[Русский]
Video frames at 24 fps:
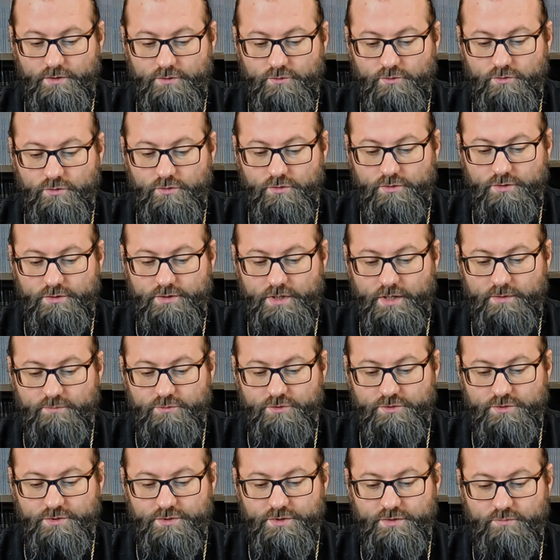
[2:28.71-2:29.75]
Но, как
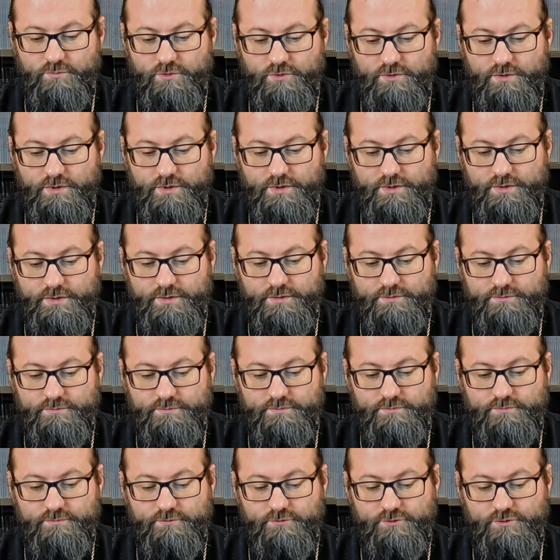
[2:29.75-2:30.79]
бы то ни было,
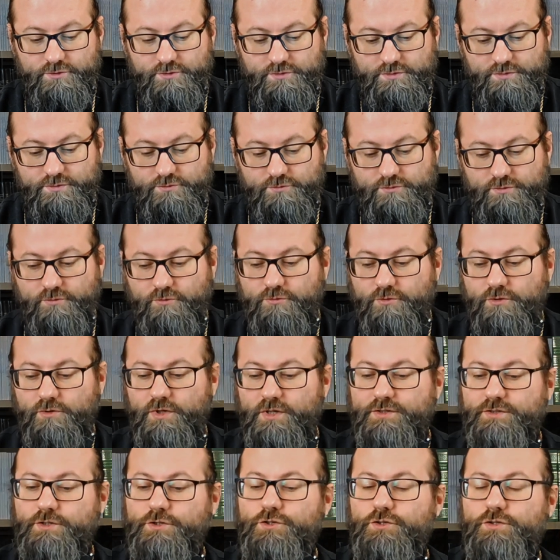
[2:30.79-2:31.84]
вот тот
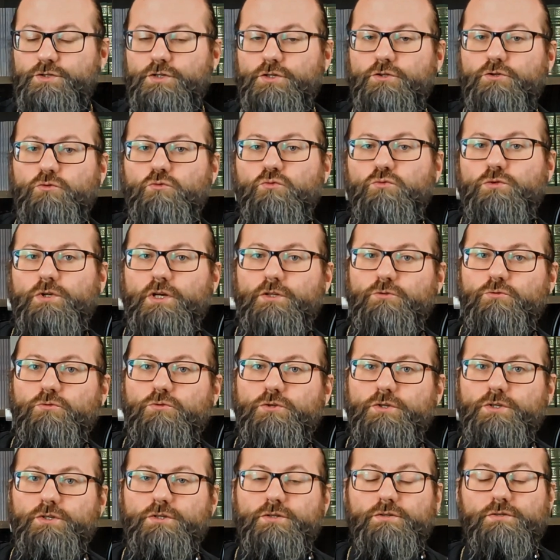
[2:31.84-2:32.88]
классический труд,
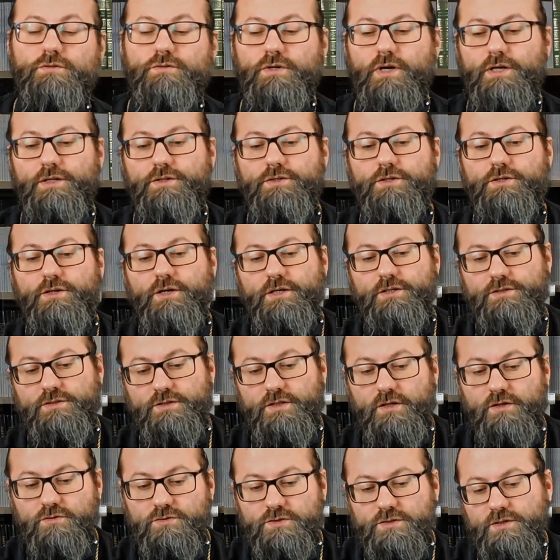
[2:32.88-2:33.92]
который от них
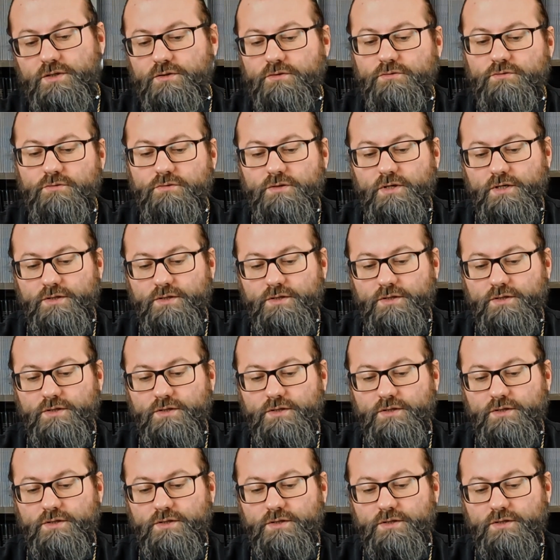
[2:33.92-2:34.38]
остался,